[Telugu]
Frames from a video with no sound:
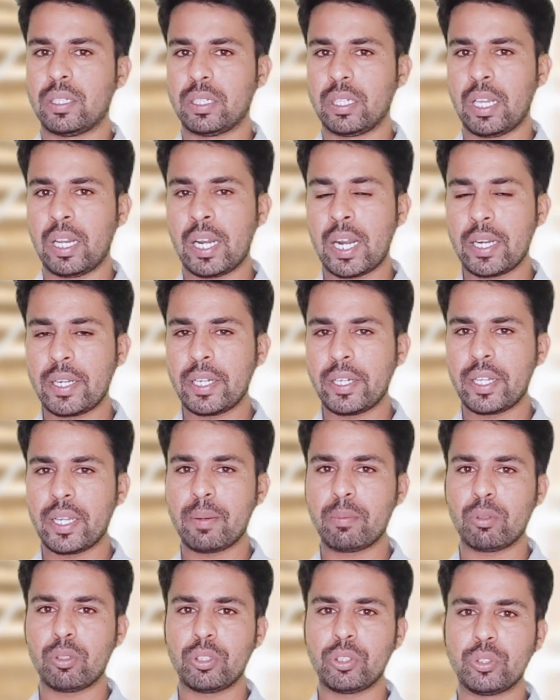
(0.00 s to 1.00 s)
ఎలాంటి
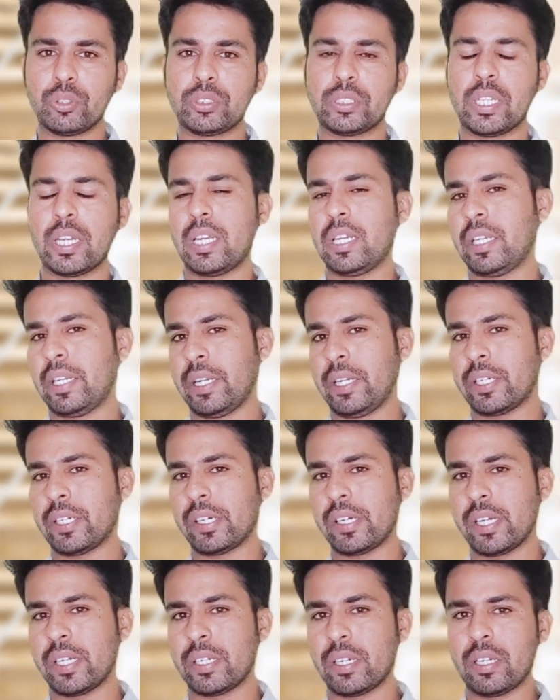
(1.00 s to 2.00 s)
టైంలో యూజ్ చేయాలి
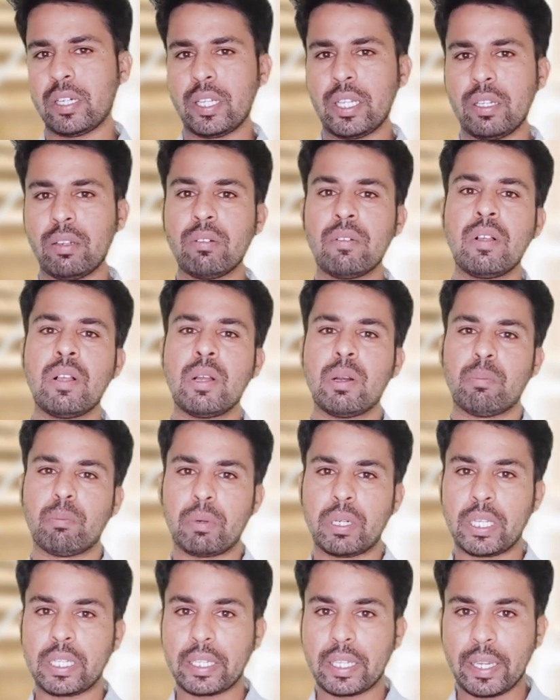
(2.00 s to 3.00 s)
ఇంటర్నెట్ అంటే
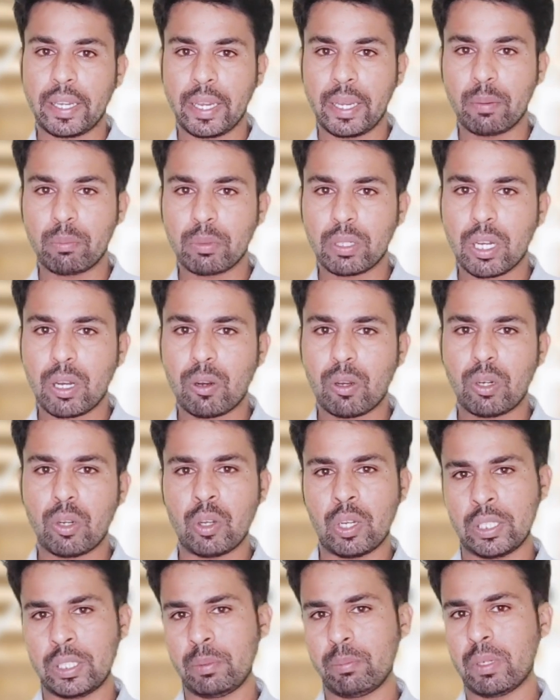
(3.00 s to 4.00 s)
మనకి ఏం కావాలో
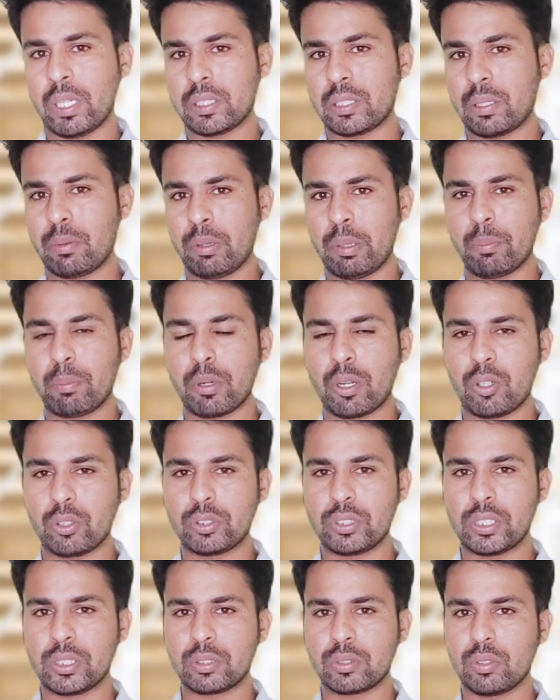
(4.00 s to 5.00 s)
అది మాత్రమే బ్రౌజ్
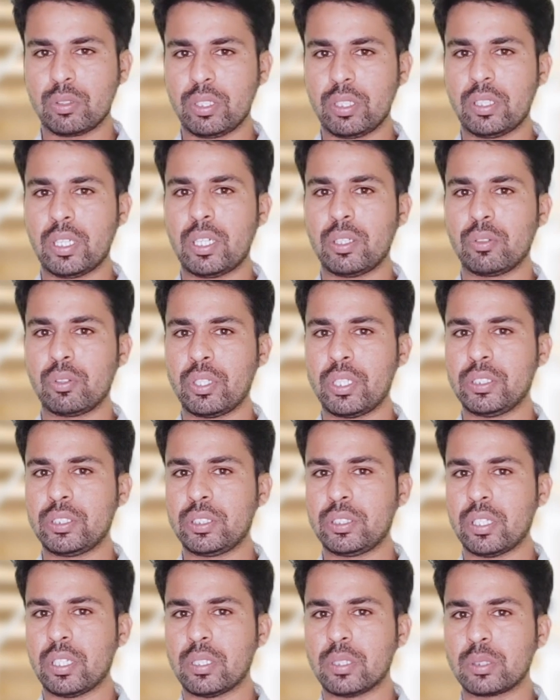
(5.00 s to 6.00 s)
చేసుకొని దాని గురించి
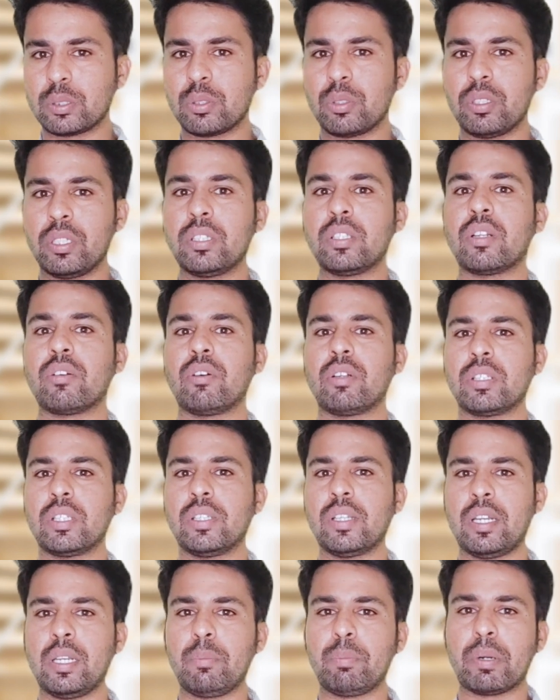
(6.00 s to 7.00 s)
తెలుసుకొని తర్వాత
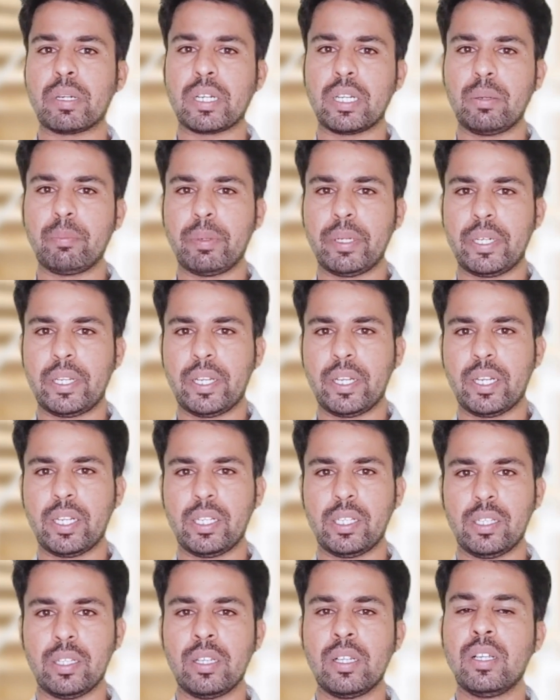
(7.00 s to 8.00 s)
దాన్ని పక్కన
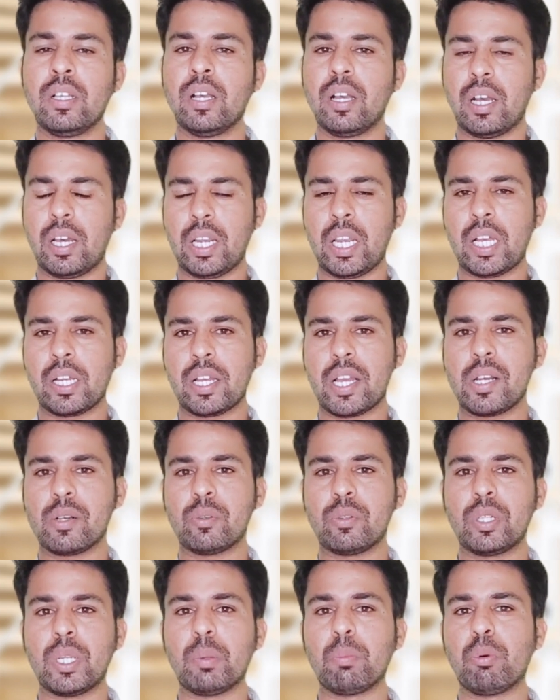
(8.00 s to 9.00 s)
పెట్టేయాలి అలా
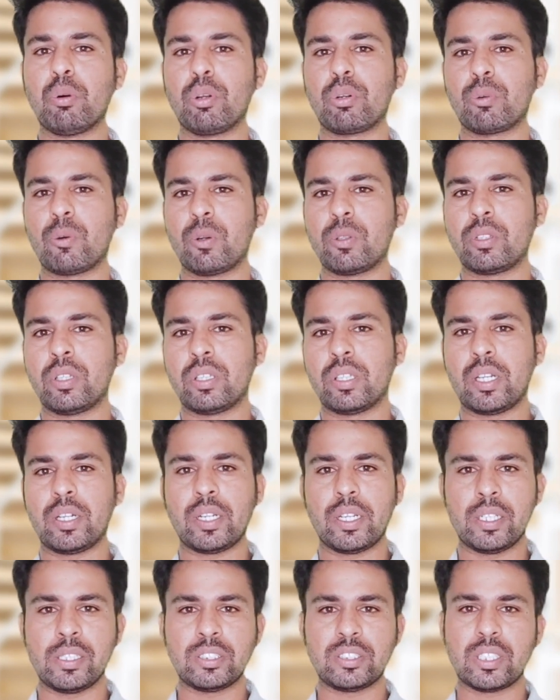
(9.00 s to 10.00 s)
కాకుండా బోర్
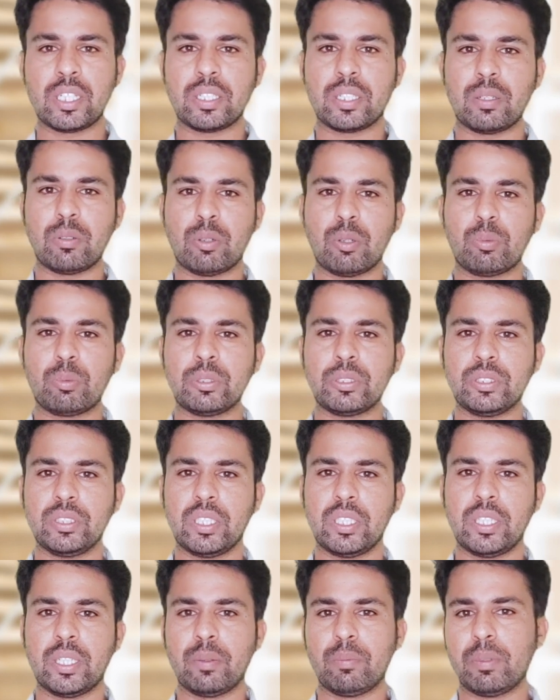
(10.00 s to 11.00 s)
కొడుతుందంటే ఇన్స్టాగ్రామ్ ఓపెన్
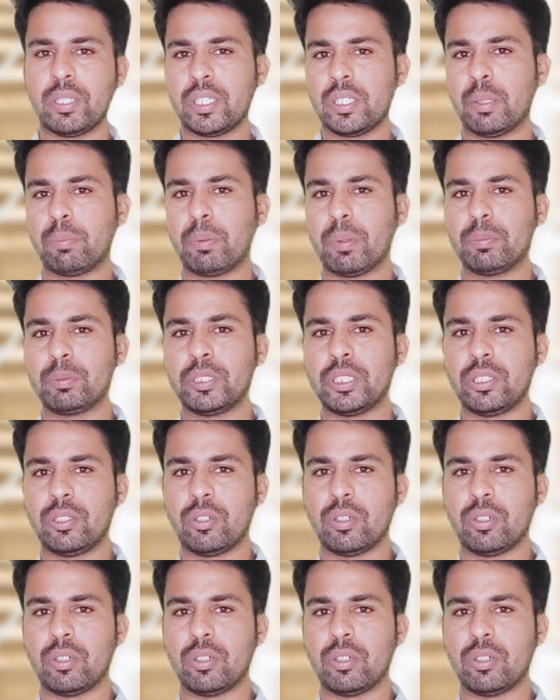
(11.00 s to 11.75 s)
చేయడం లేదా పబ్జి